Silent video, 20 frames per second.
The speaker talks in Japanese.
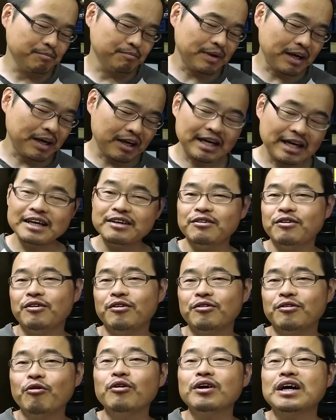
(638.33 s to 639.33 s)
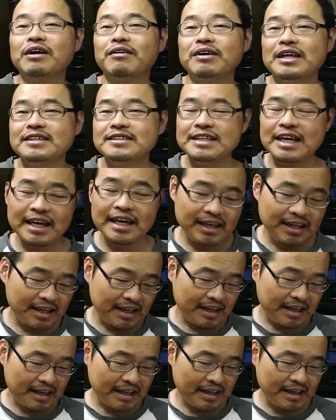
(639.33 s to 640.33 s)
まあ、あの、今回はですね、
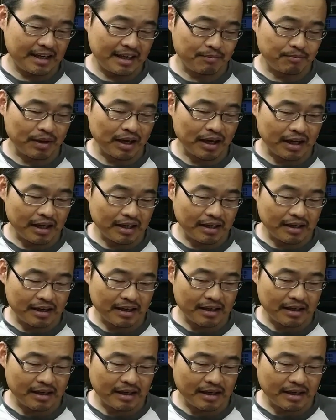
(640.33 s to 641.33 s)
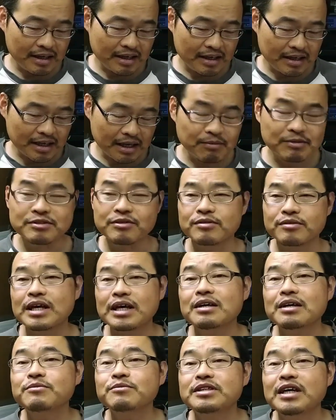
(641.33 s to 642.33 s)
えー、まあ、
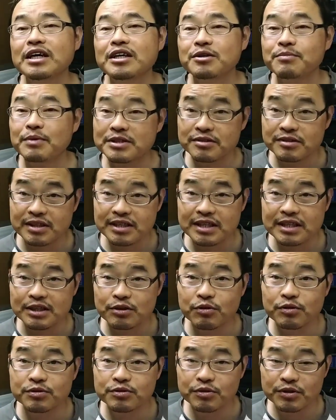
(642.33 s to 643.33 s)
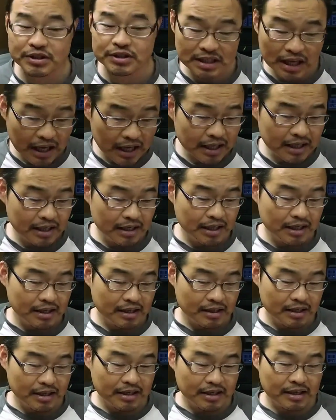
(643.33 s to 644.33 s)
アマゾンタイムセール祭りに登場した、
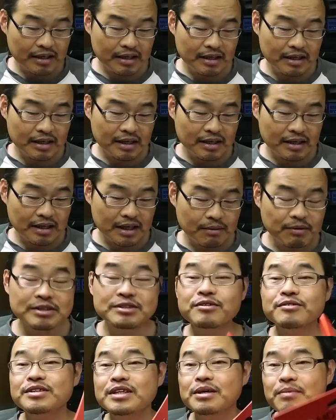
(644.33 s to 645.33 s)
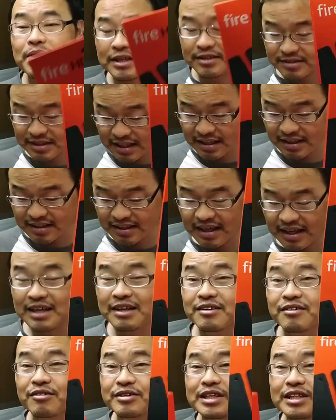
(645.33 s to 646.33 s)
あマゾンデバイスね。はい。
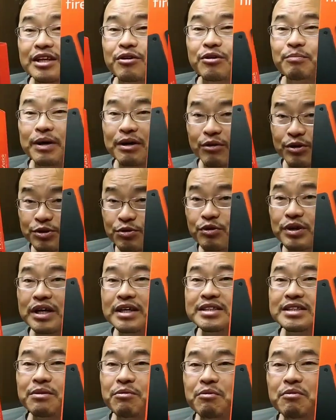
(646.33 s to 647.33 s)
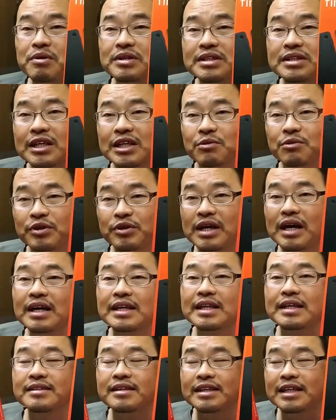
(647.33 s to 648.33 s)
こういったのをまご紹介してみましたけども、いかが
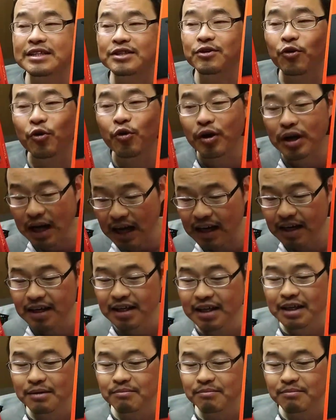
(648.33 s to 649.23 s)
だったでしょうか。